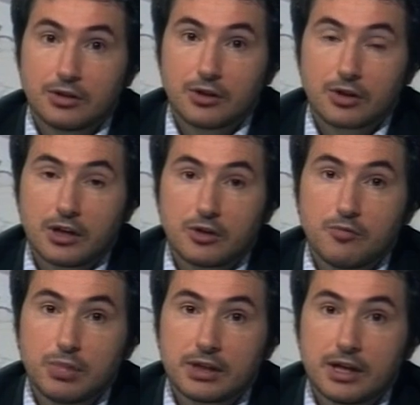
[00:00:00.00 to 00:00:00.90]
degli organi
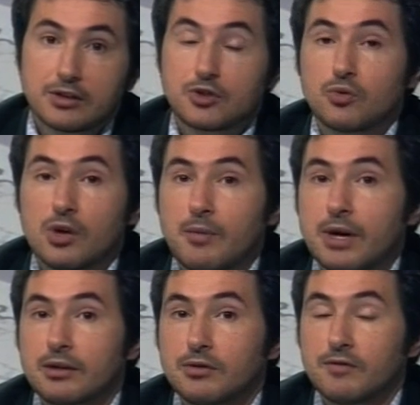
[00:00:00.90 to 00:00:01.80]
competenti,
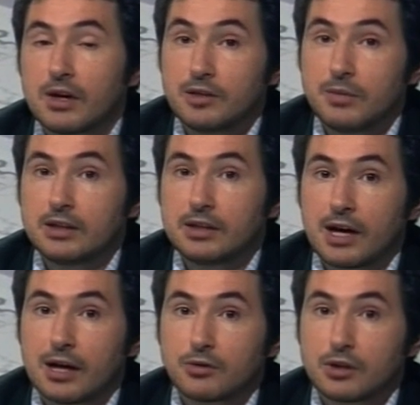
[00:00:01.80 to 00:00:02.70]
sicuramente non va
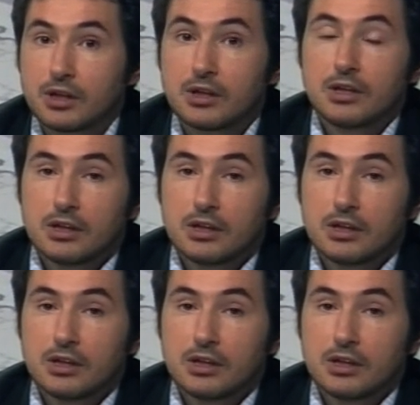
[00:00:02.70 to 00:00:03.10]
dimenticato che